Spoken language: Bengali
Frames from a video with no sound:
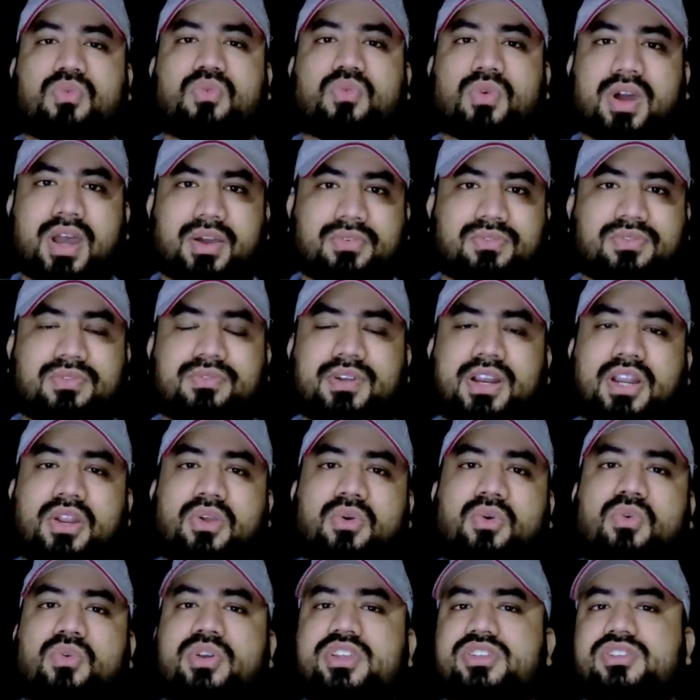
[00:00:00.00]
ওয়াফ মানে
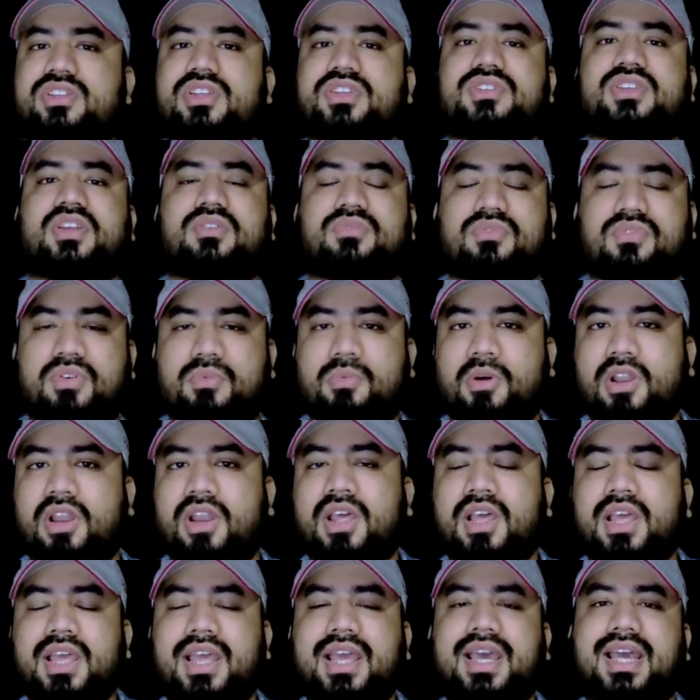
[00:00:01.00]
ওয়েস্ট এশিয়ান ফুটবল
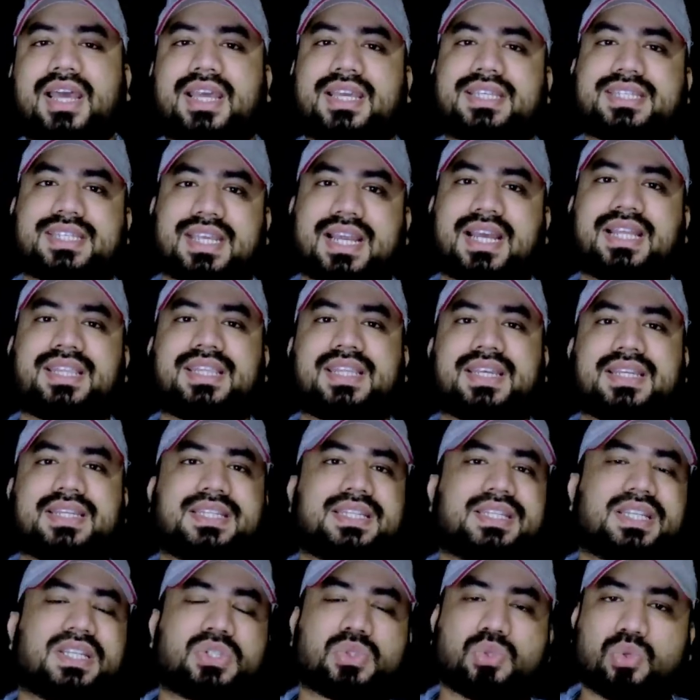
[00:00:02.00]
সেখান থেকে যে
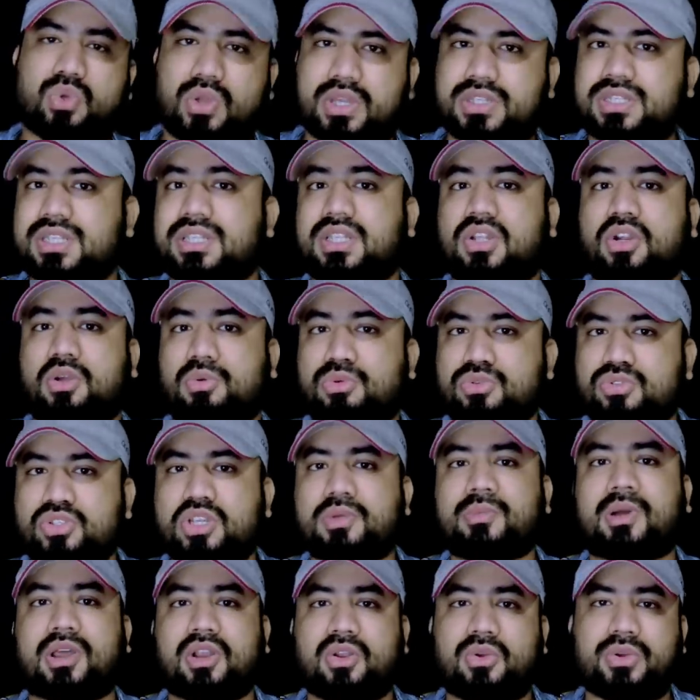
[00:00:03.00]
দেশগুলো আসে তারা অবশ্যই
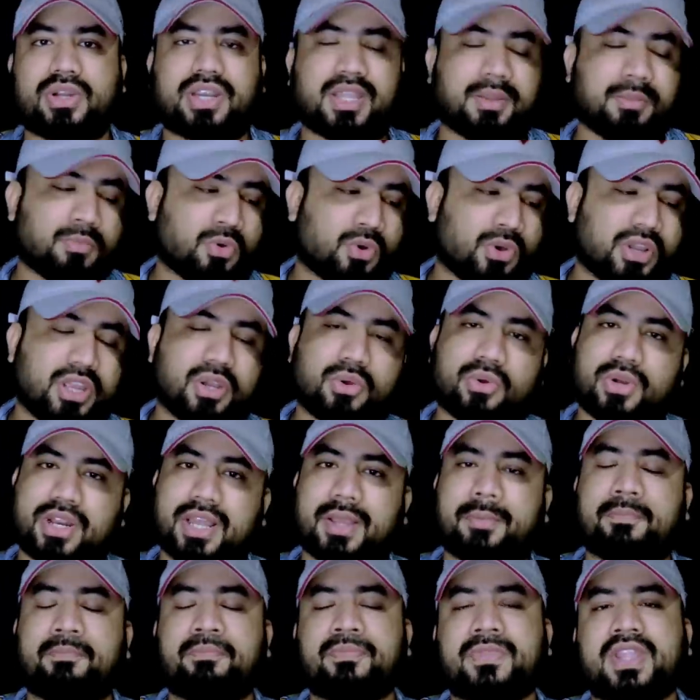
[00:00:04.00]
ভালো টিম হয়ে ওঠে
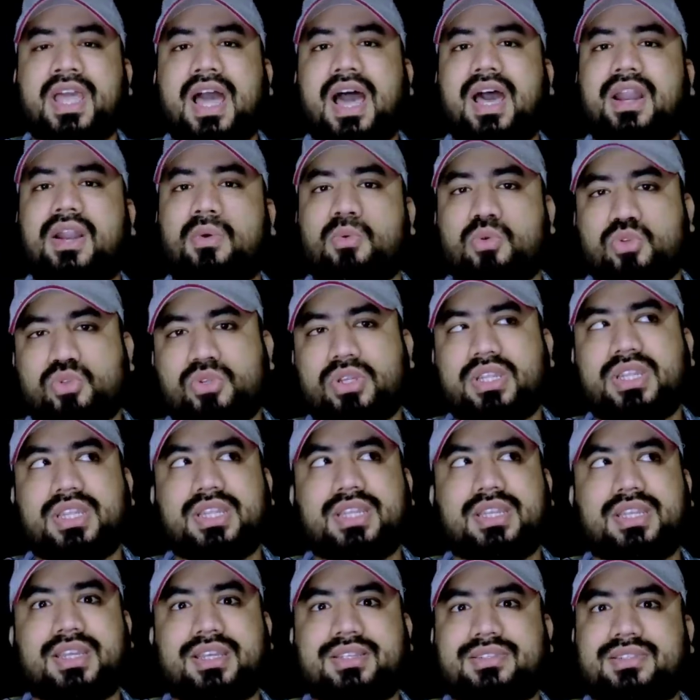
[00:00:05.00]
আর অবশ্যই
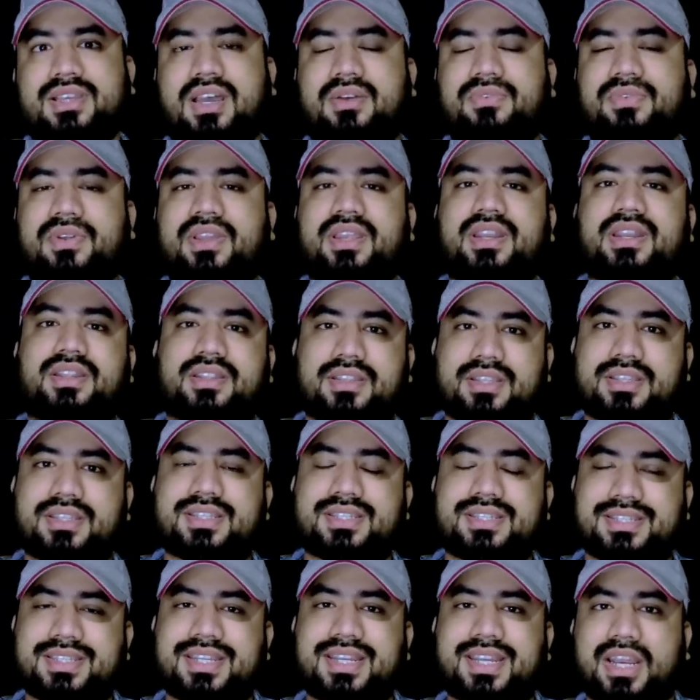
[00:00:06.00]
সাফের
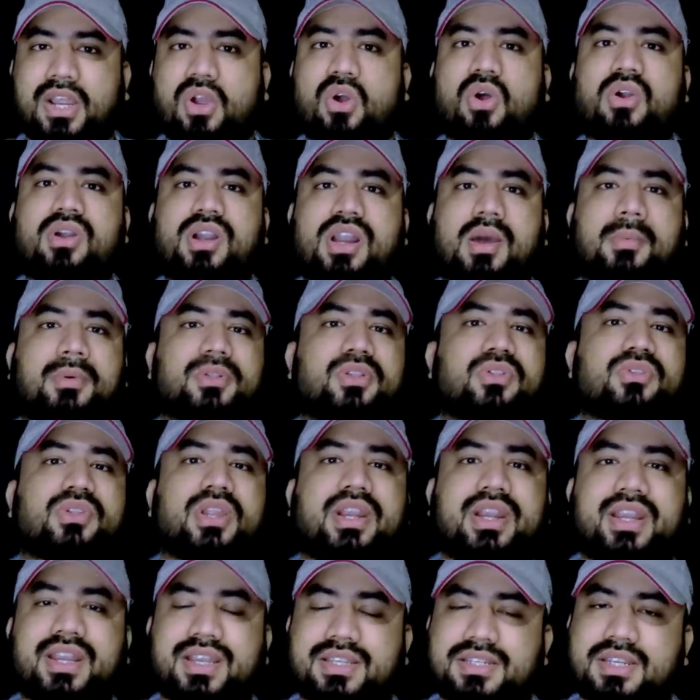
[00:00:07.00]
যে রেকর্ডটা আপাতত
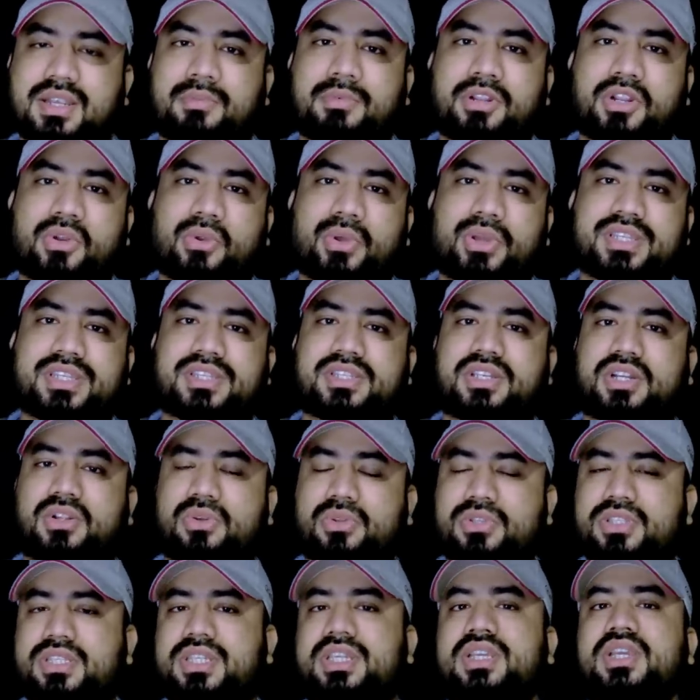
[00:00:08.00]
ইন্ডিয়ার সামনে রয়েছে সেটা
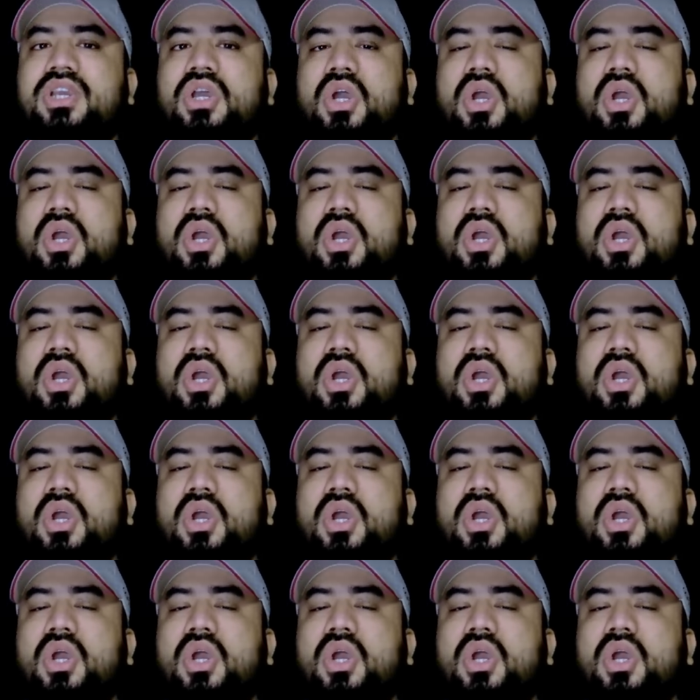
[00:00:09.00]
হচ্ছে